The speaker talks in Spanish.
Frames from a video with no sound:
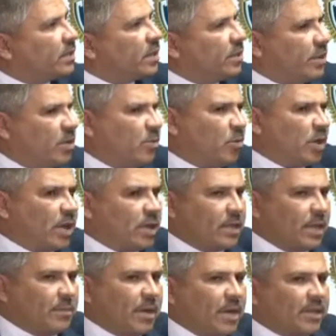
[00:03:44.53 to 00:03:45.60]
debido por la
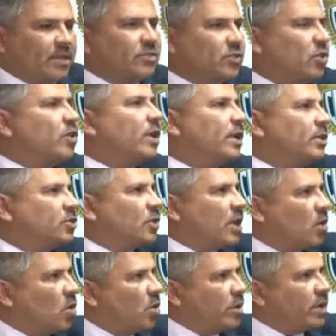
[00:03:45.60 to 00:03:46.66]
llamada de atención que le hizo
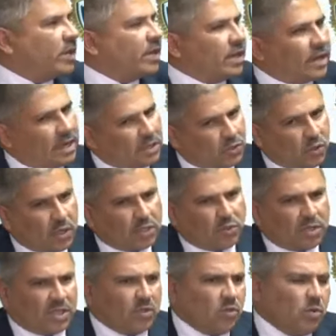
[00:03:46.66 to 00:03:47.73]
la joven en relación a
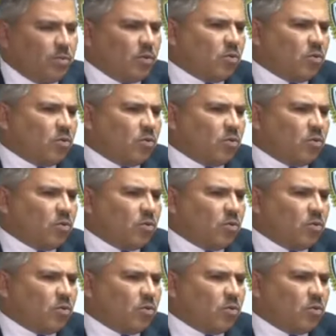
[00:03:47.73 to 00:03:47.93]
su actitud,